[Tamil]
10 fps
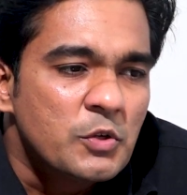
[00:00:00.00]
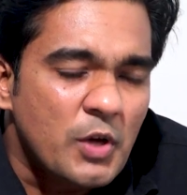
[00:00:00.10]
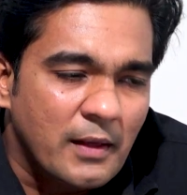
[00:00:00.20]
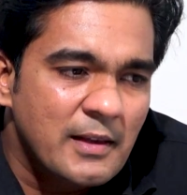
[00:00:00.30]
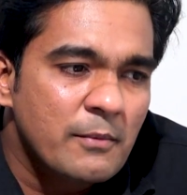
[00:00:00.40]
ஸோ
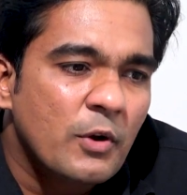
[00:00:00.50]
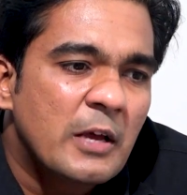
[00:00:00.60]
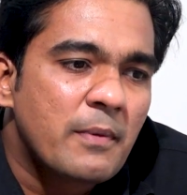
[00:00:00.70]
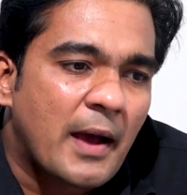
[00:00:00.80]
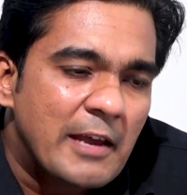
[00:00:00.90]
அதே போல்
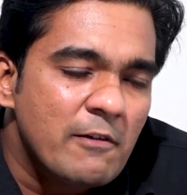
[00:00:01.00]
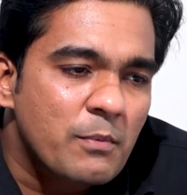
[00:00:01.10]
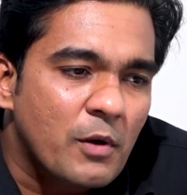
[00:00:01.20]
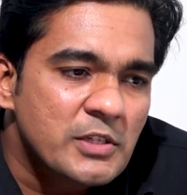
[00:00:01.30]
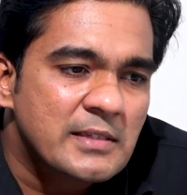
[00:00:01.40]
இப்போ ஹைவே
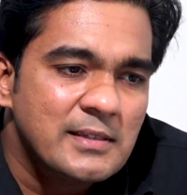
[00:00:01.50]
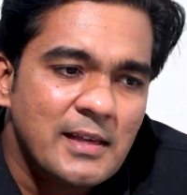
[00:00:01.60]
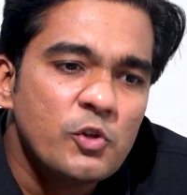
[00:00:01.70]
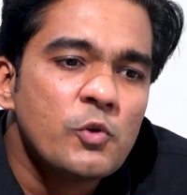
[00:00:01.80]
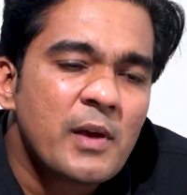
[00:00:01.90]
ப்ராஜெக்ட்ஸ் இது
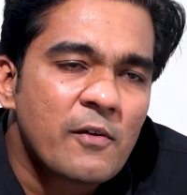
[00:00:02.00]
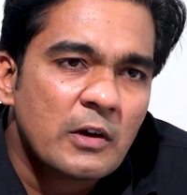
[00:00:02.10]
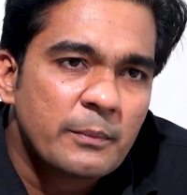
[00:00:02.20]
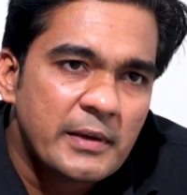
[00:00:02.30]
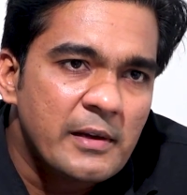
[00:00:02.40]
எதுவுமே
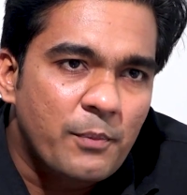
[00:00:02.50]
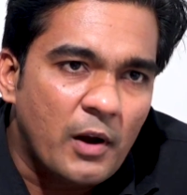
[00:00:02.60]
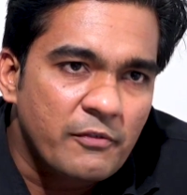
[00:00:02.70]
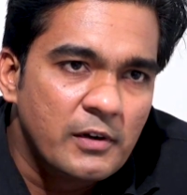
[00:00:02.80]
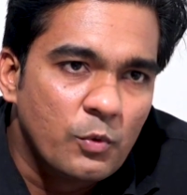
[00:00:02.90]
அவங்களுக்கு பெரிய
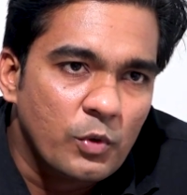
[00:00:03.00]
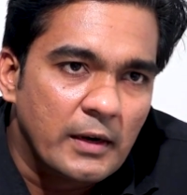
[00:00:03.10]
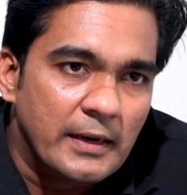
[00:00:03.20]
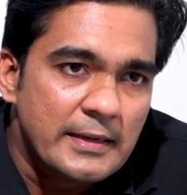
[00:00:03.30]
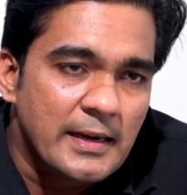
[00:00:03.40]
ப்ராஃபிட்
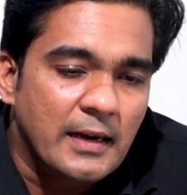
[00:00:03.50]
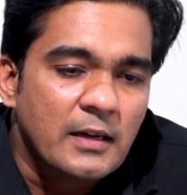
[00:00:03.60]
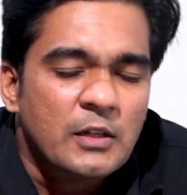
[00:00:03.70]
கொடுக்கல இல்லையா